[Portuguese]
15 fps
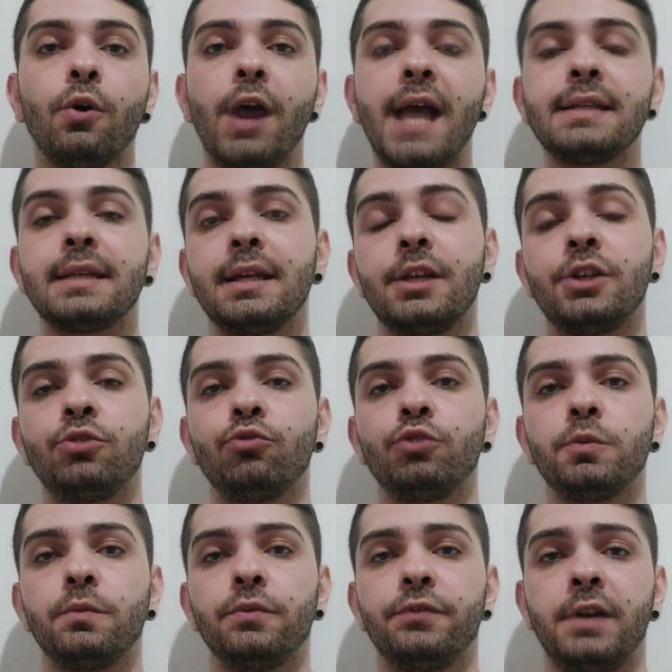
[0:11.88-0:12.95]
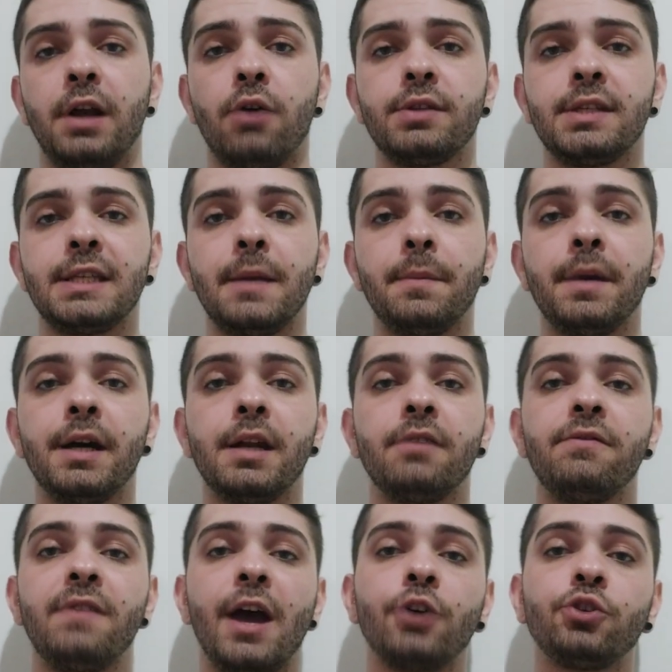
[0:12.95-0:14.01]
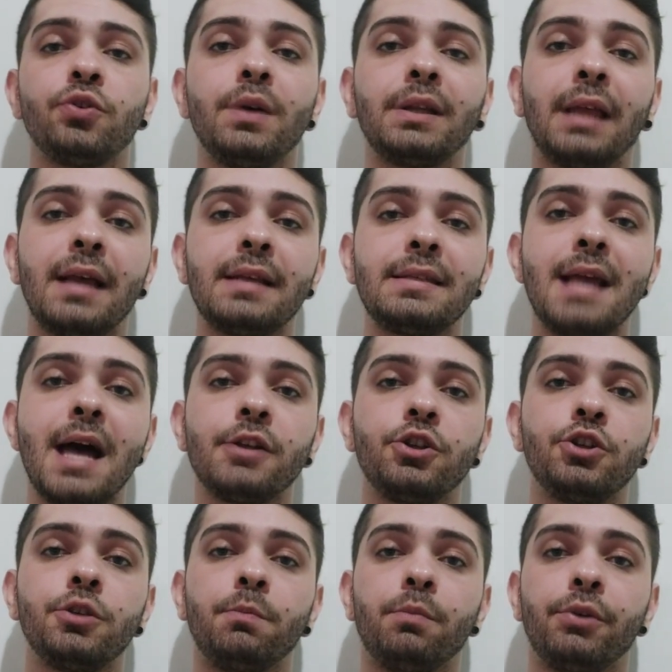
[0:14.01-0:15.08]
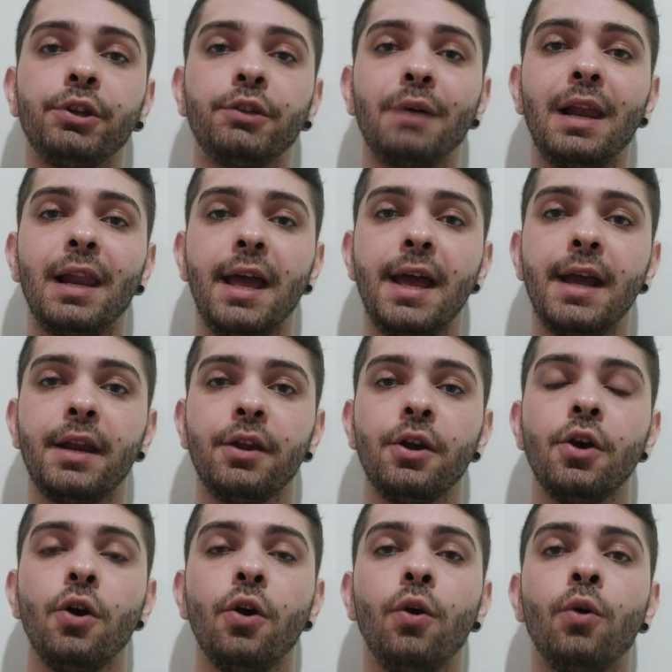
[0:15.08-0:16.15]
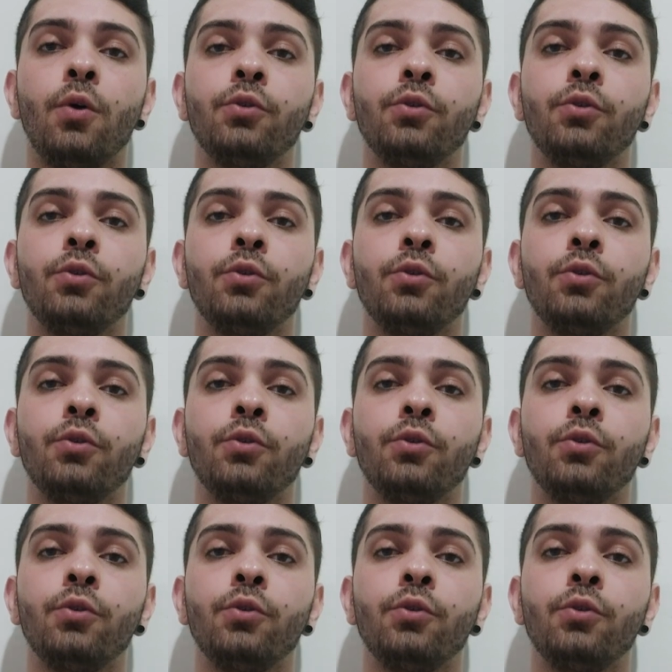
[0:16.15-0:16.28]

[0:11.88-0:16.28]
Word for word: O Goiás que neste último final de semana viajou até a cidade de Porto Alegre,